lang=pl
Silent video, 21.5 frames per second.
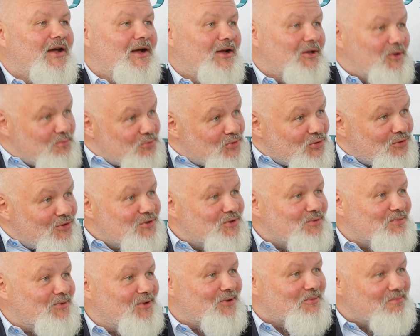I tu
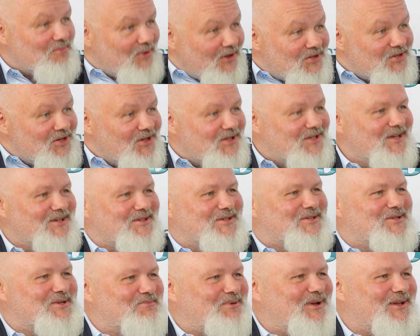przychodzimy do pierwszej
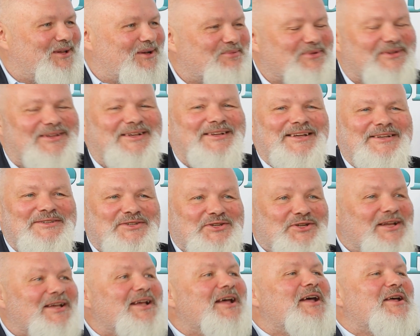części Pana pytania,
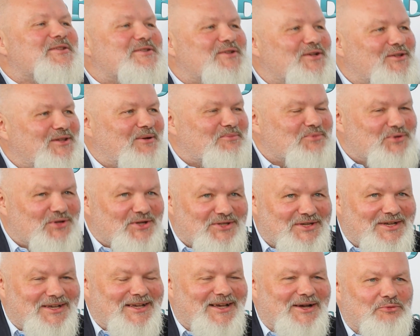czyli co tam się
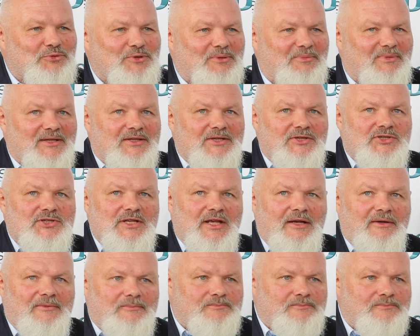dzieje automatycznie.